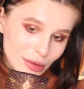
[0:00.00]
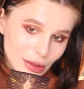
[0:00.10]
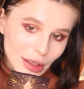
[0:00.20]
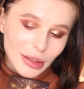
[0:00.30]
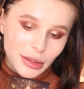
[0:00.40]

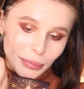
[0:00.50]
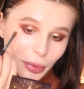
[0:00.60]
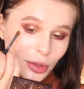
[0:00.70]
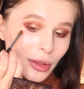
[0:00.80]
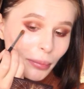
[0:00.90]
Да, это
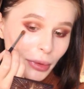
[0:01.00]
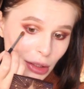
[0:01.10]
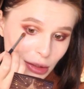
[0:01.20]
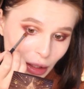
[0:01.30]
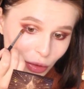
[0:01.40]
просто
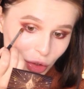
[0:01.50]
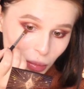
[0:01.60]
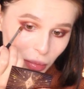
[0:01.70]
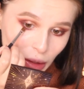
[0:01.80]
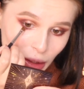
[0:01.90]
потрясающий
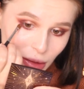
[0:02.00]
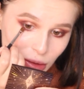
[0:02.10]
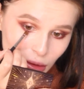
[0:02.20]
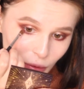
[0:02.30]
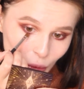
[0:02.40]

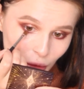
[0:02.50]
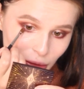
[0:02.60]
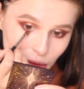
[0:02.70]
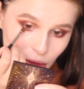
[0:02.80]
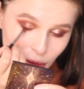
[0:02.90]
блеск у
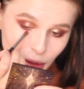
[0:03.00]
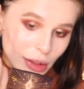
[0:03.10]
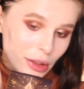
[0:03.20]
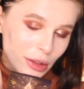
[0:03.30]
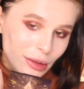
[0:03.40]
этих
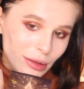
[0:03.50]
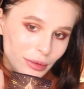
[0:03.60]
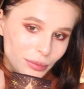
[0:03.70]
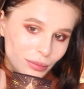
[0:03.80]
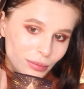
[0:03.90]
теней,
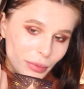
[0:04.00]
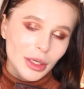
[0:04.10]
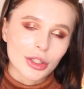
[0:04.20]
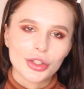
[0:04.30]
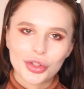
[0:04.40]
и мне
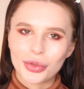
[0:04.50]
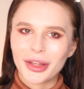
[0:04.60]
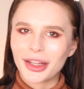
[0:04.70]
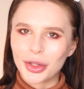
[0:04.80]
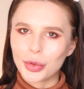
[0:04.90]
кажется, что
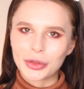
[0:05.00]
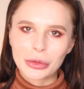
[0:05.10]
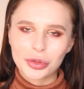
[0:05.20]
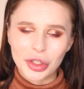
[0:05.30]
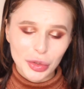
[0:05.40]
нет такой
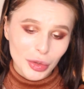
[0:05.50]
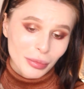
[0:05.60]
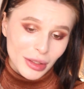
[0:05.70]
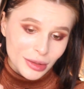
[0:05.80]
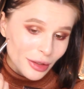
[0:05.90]
девушки, которая
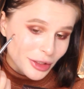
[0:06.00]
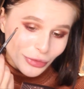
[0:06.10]
бы осталась